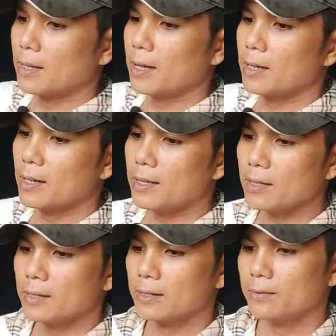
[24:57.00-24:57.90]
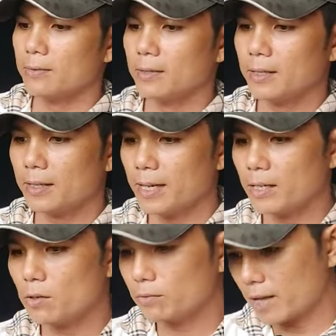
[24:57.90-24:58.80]
thân lớn
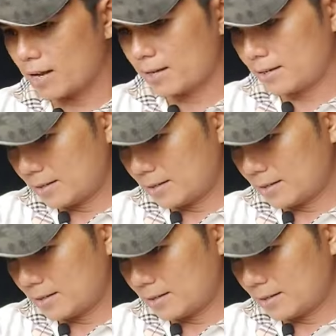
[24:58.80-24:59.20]
ngay trung thân